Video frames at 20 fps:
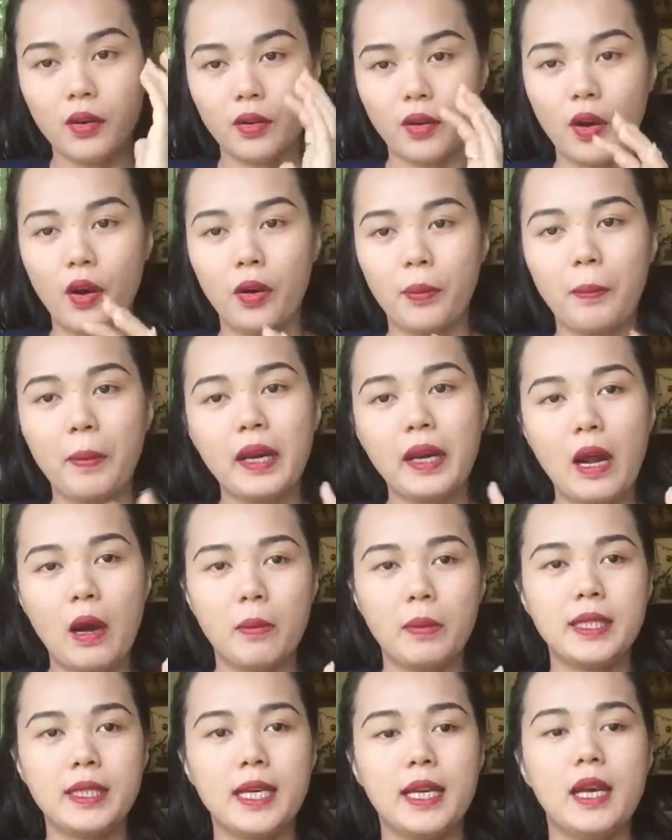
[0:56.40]
rồi bắt đầu
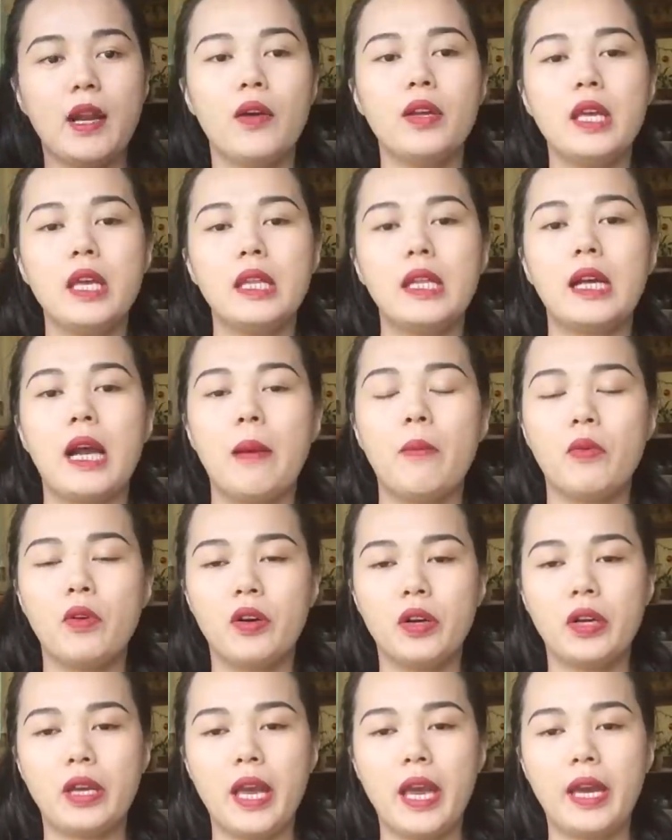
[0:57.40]
mình sẽ nói với tất cả mọi
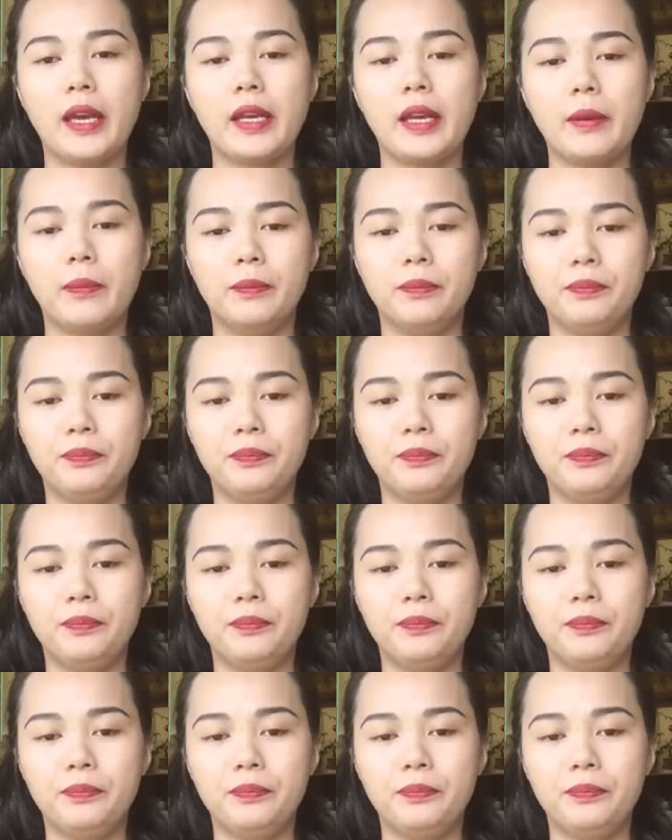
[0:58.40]
người nghe nha